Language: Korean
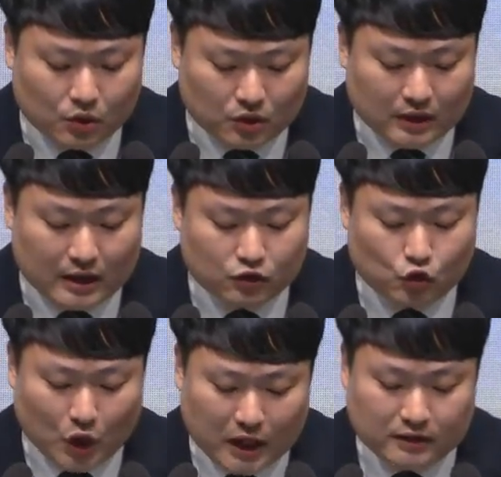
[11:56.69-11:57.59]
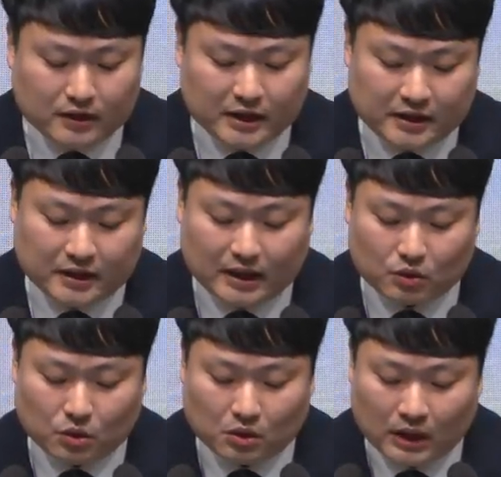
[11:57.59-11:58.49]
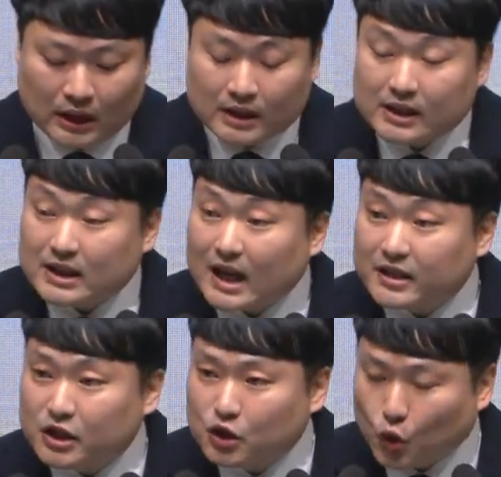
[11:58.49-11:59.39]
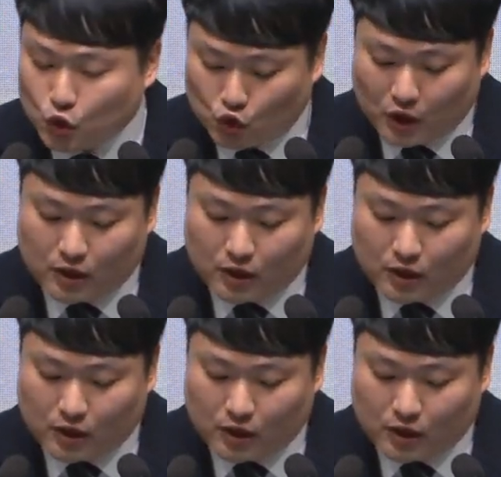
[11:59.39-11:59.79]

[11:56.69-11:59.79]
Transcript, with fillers: 떠난 죄인들일지라도 끝까지 존중해